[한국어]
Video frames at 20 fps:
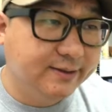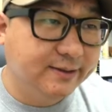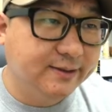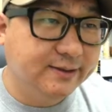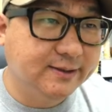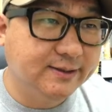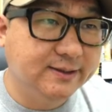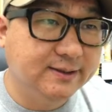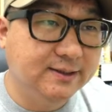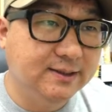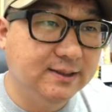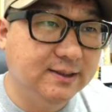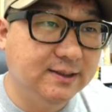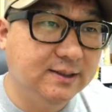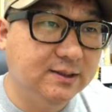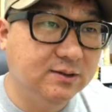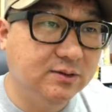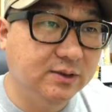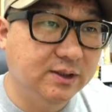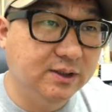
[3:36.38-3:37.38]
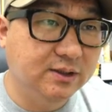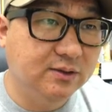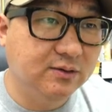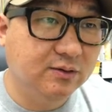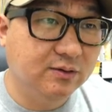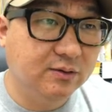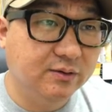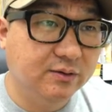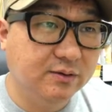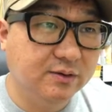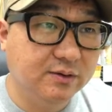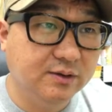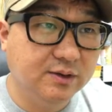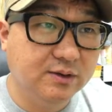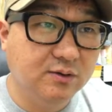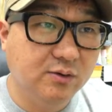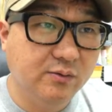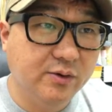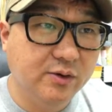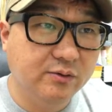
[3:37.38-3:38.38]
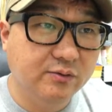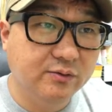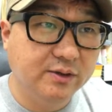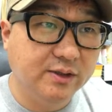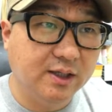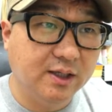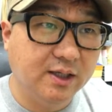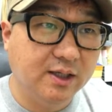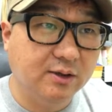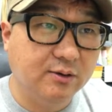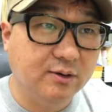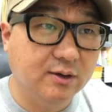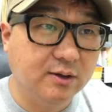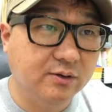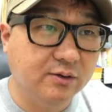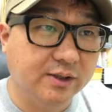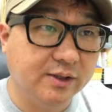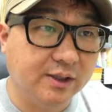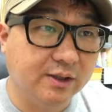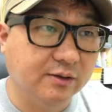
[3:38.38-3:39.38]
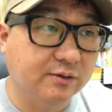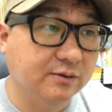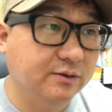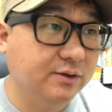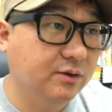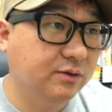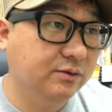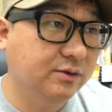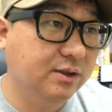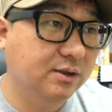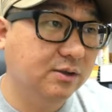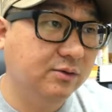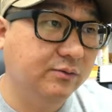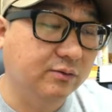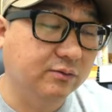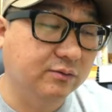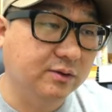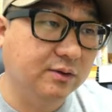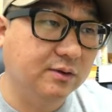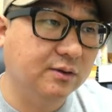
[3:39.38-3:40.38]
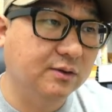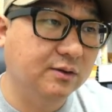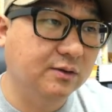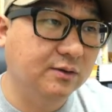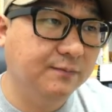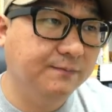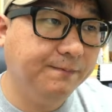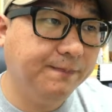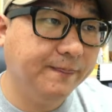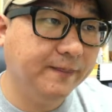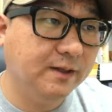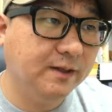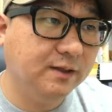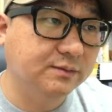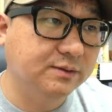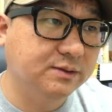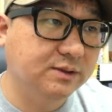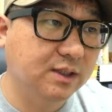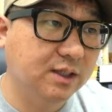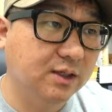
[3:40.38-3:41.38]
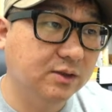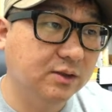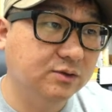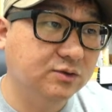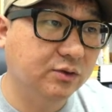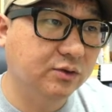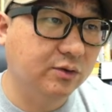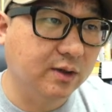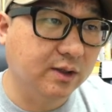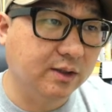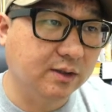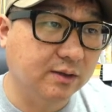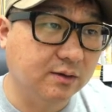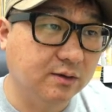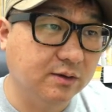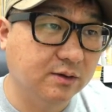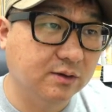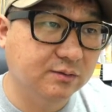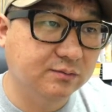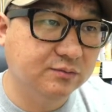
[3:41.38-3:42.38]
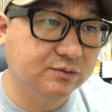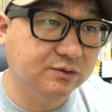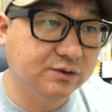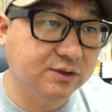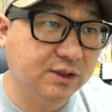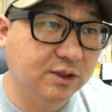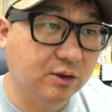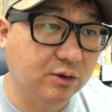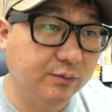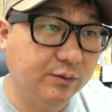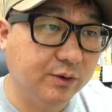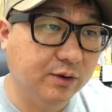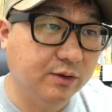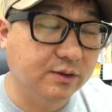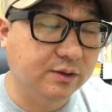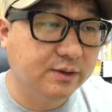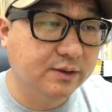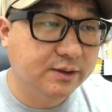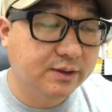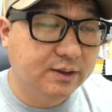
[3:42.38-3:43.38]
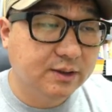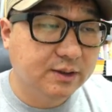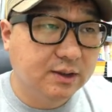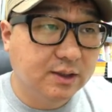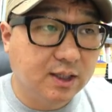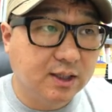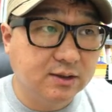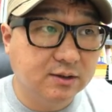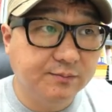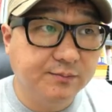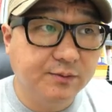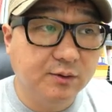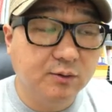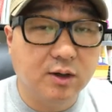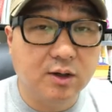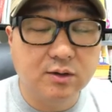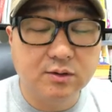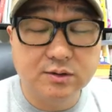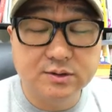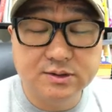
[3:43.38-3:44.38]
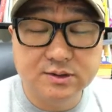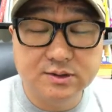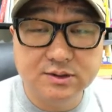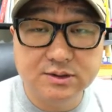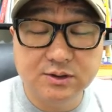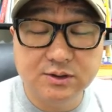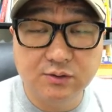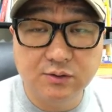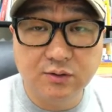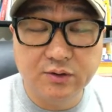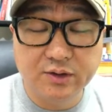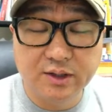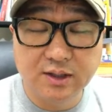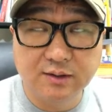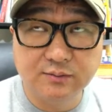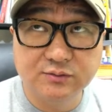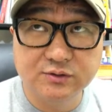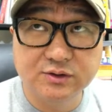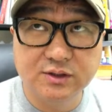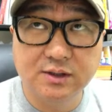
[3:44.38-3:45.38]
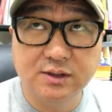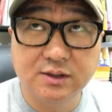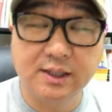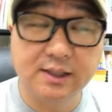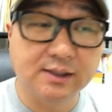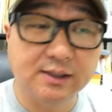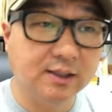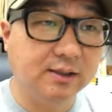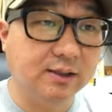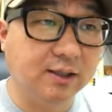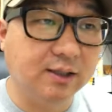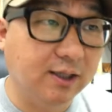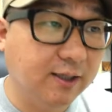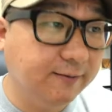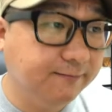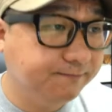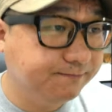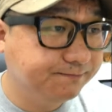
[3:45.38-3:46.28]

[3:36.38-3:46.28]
이, 이거 이거 외우는 게 관건이에요. 형태를 외우는 거. 그럼 그대로 적용하는 거. 이런 문제 나오면 가정법 과거로 쓰시오 이렇게 문제를 낼 텐데